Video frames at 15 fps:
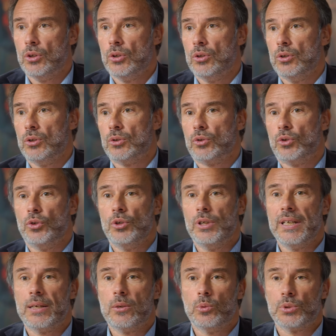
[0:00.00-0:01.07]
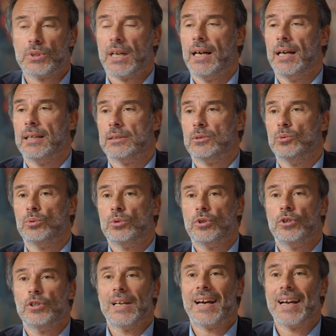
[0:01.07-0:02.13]
que les contraintes, que
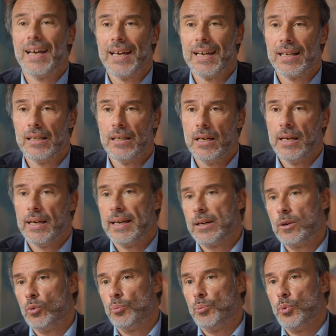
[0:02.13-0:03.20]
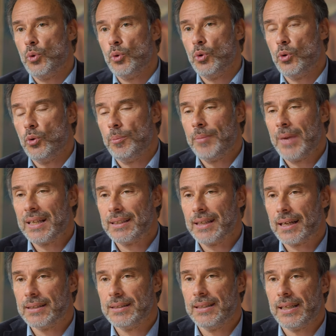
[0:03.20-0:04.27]
les règles, et qu'on ne peut
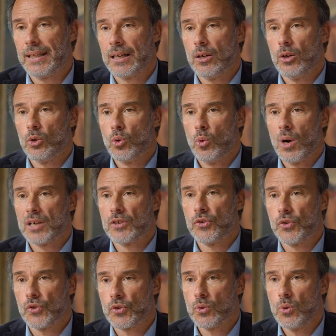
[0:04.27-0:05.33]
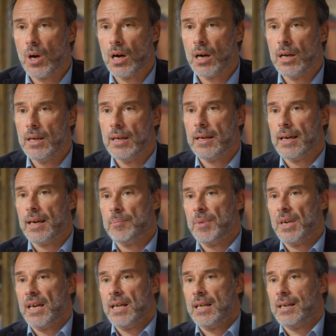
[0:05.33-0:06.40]
m'interdire quoi que ce soit, eh
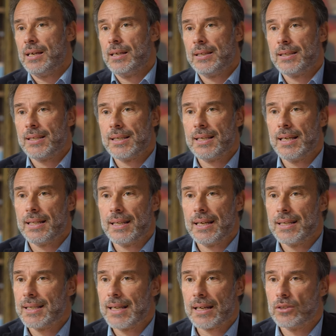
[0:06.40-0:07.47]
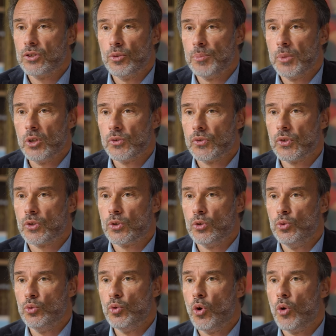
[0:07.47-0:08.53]
bien, c'est exactement ce que
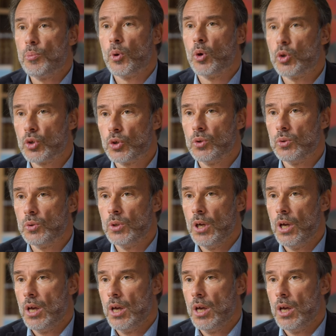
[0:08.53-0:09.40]
nous reprochons